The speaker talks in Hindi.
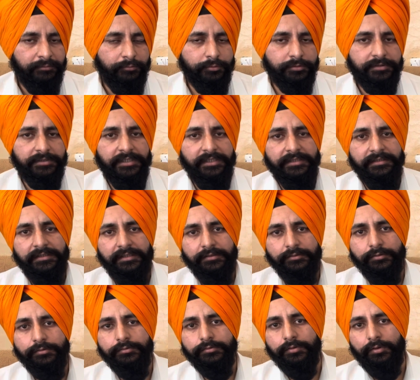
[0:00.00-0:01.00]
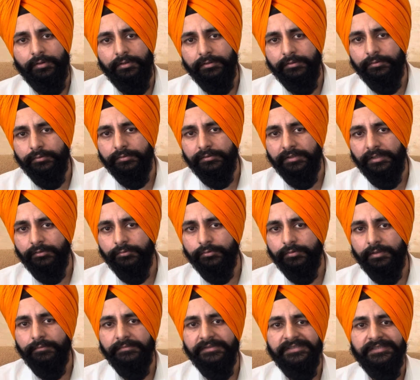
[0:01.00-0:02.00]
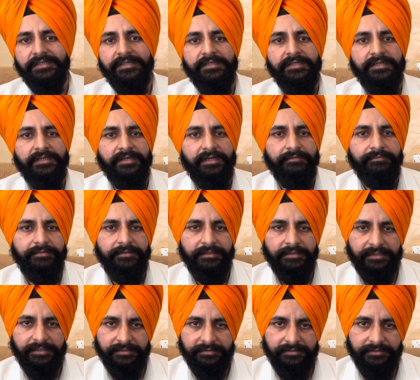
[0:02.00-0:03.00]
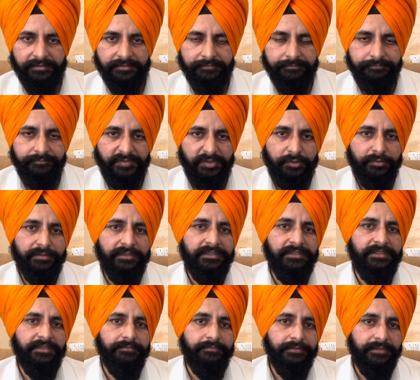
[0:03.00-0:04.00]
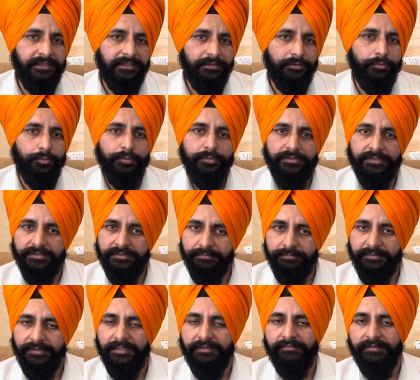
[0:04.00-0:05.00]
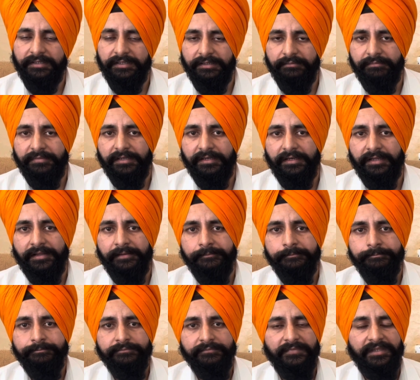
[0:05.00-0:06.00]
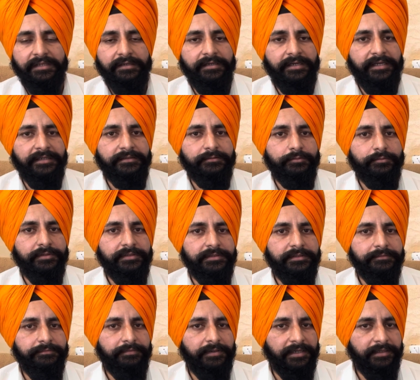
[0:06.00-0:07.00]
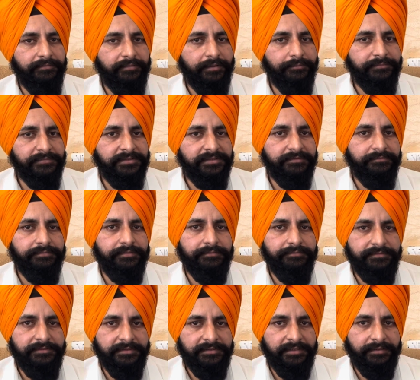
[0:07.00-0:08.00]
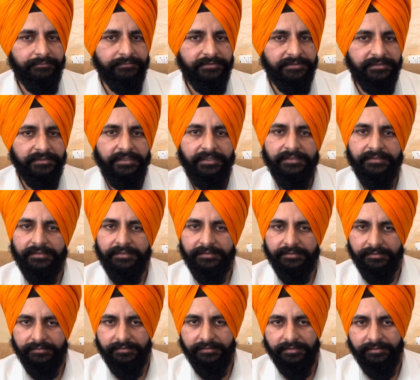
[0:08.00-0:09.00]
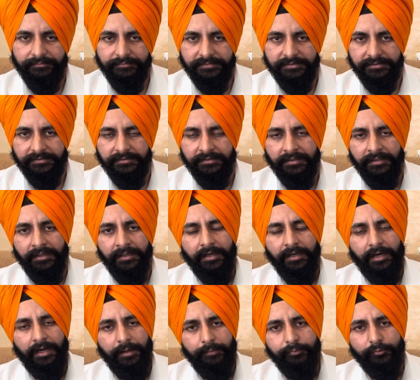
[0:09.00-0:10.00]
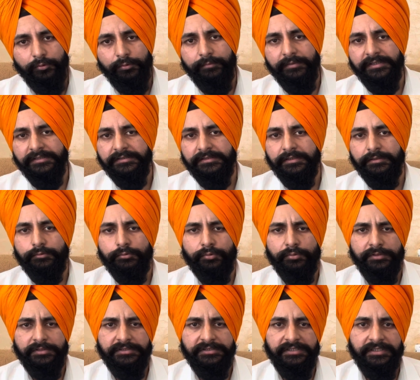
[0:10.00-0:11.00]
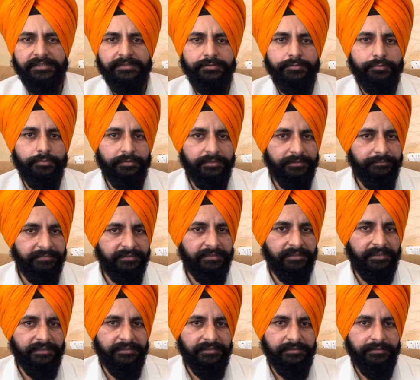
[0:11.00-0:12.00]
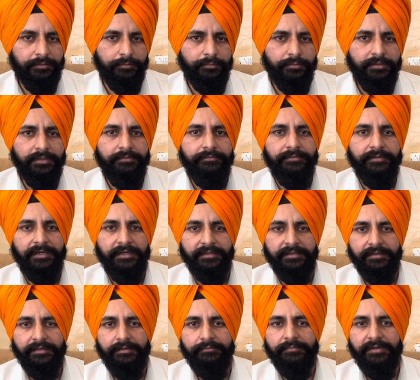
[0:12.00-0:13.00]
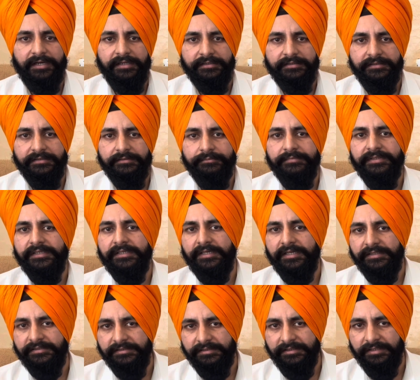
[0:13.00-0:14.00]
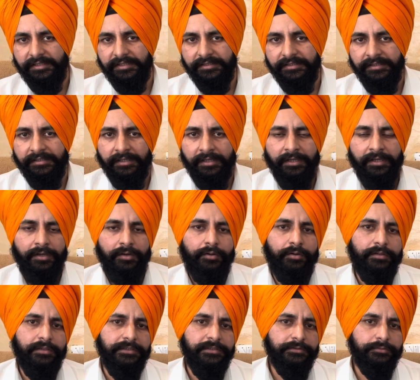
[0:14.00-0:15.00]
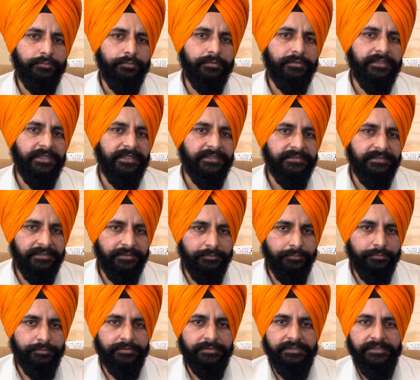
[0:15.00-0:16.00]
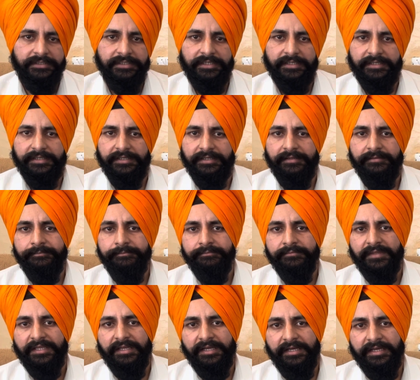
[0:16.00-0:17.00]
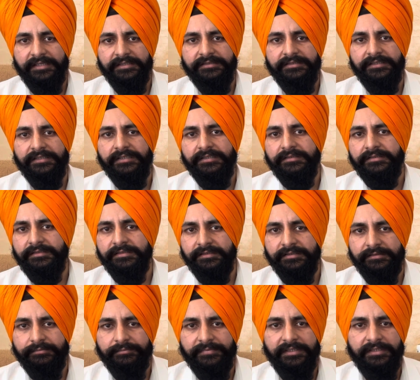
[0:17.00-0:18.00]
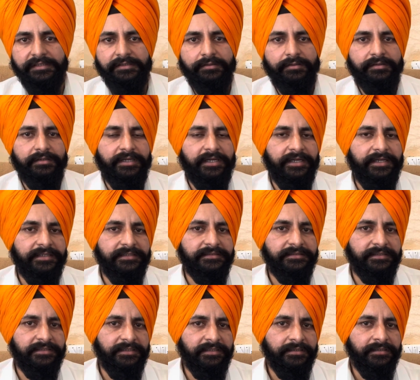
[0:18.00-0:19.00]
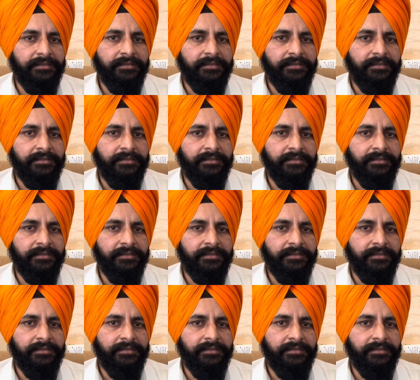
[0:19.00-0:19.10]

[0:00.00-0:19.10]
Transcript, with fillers: उसके अंदर जो सॉल्ट होता है उसको हम फिल कहते हैं जो कि डिफरेंट डोजेस पे अवेलेबल है लाइक ट्वेंटी फाइव एम जी फिफ्टी एम जी एंड हंड्रेड एम जी आपको मैं इसकी थोड़ी सी एक स्टोरी बता देता हूँ कि व्याग्रा मार्केट में कैसे आई और इसको कैसे यूज़ किया गया एज ए ट्रीटमेंट और एज ए